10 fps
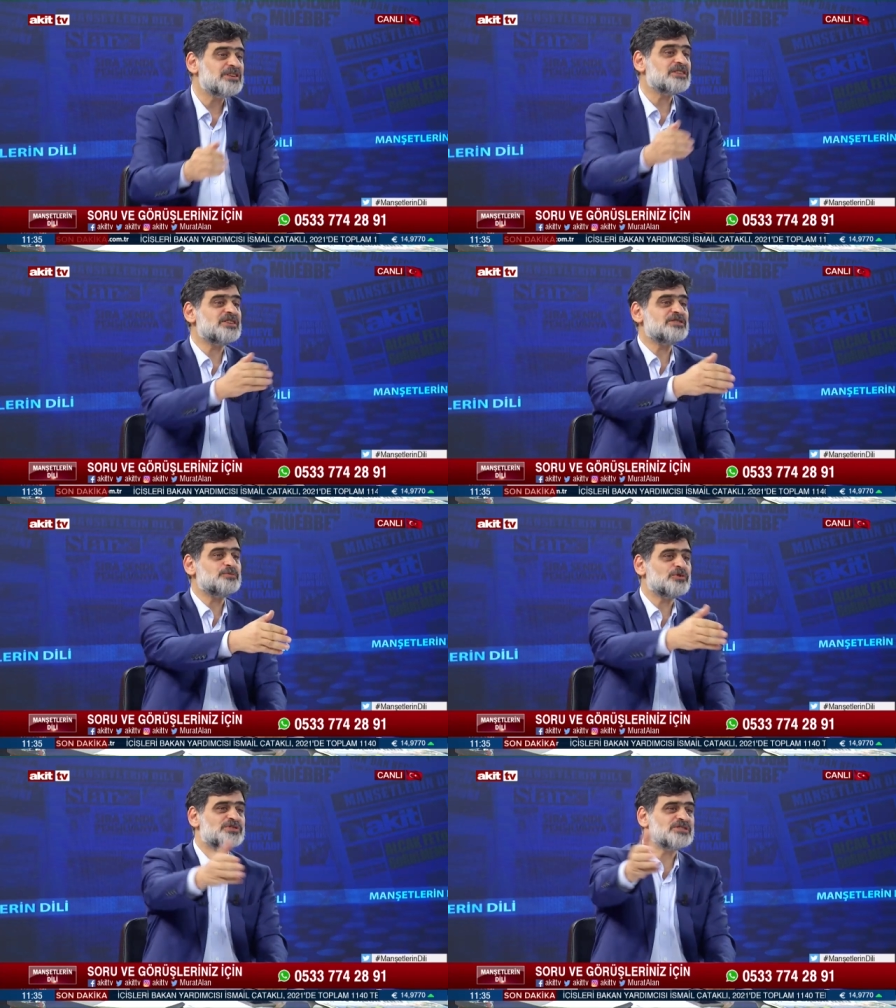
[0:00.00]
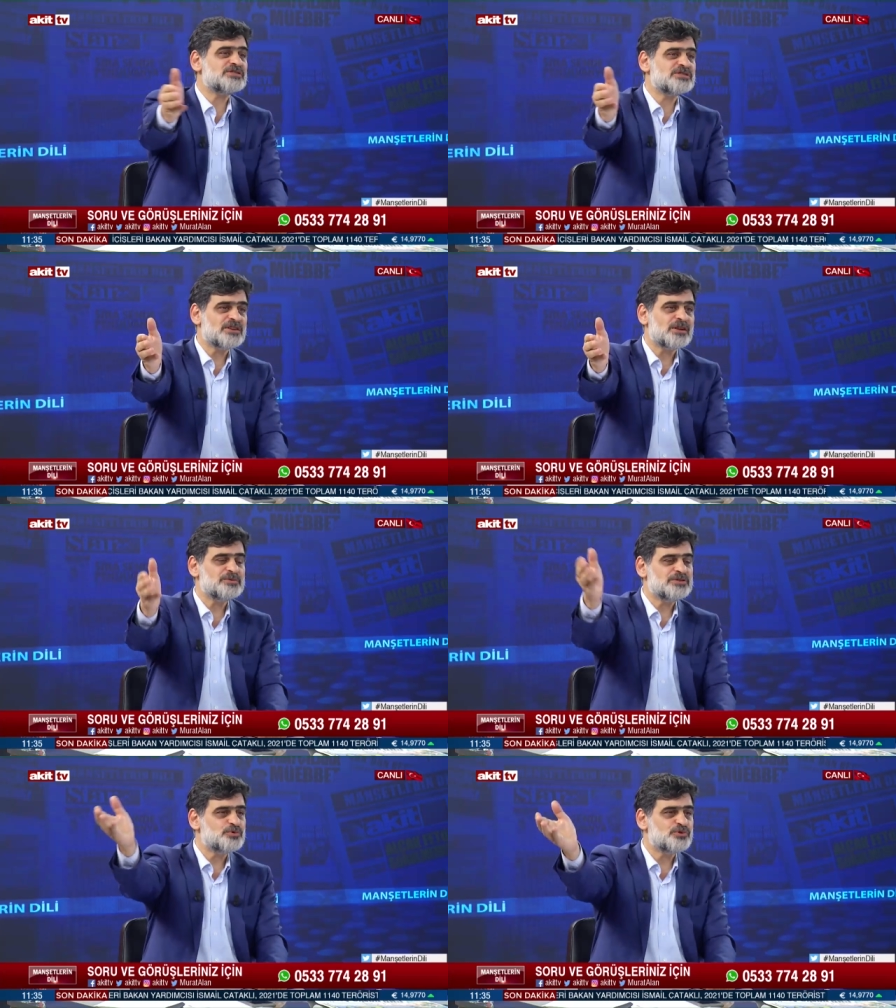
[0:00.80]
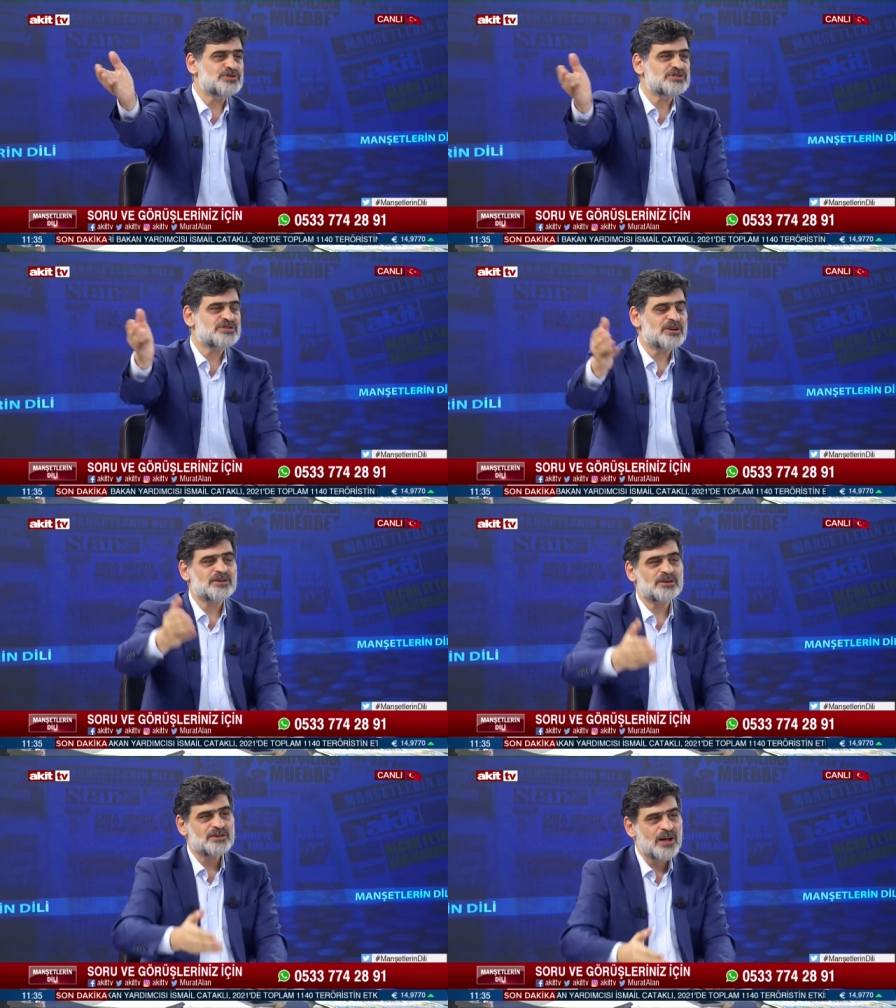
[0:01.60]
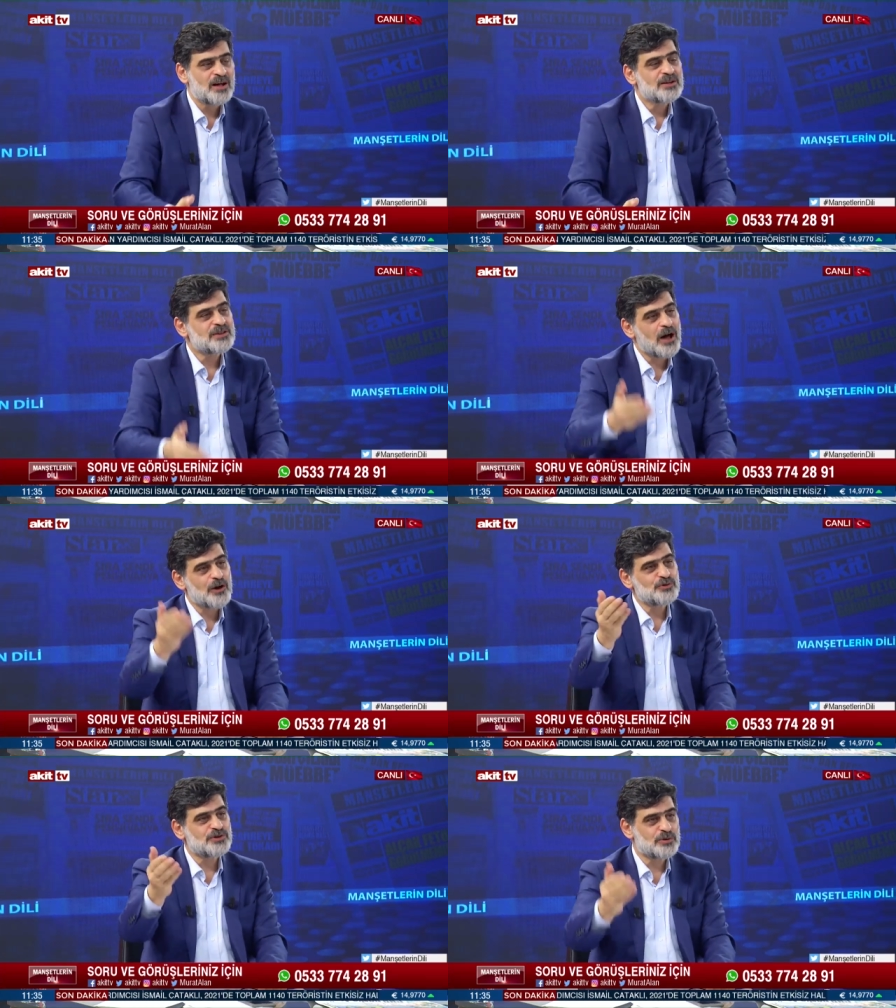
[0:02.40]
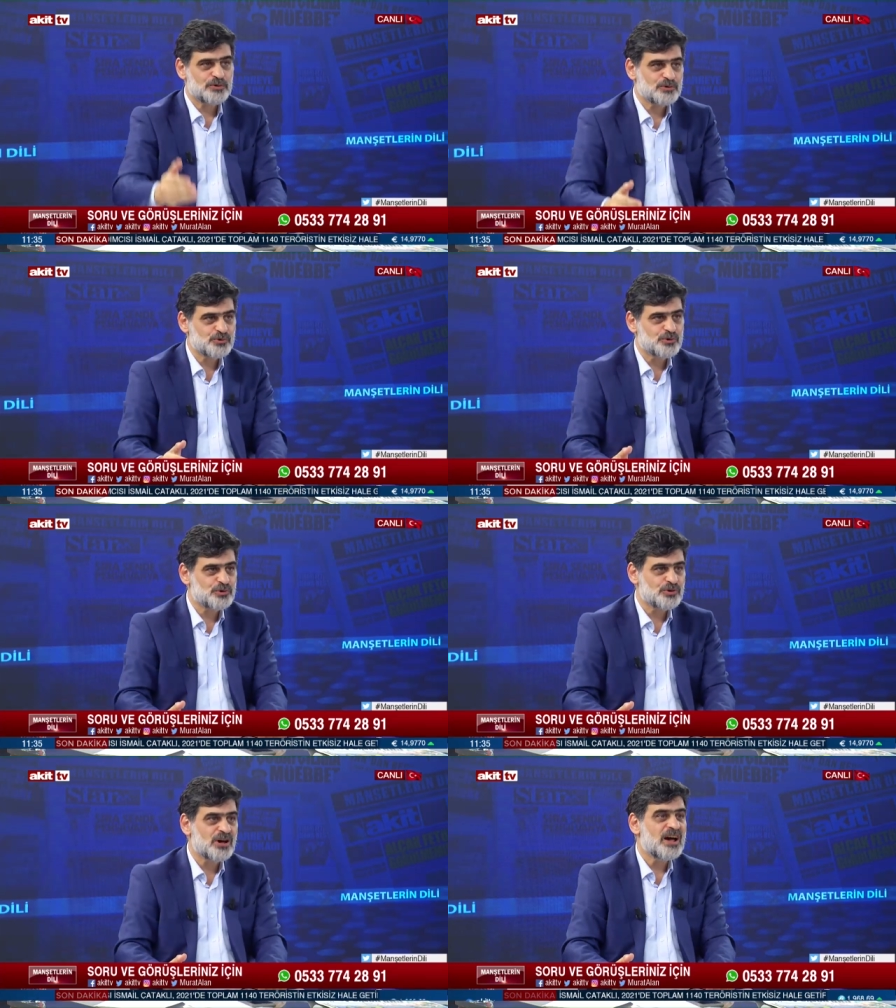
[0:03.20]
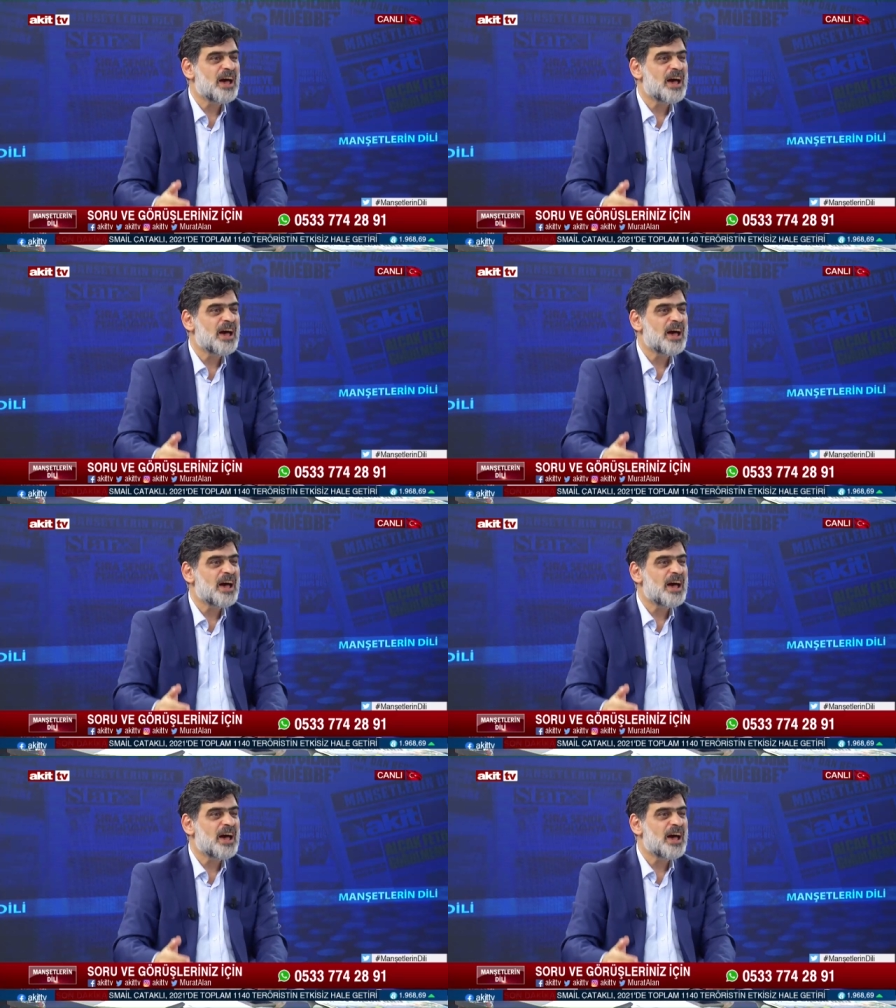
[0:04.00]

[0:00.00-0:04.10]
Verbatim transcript: Bir de seçim öncesinde de biz bütün insanlara da taahhütte bulunuyorduk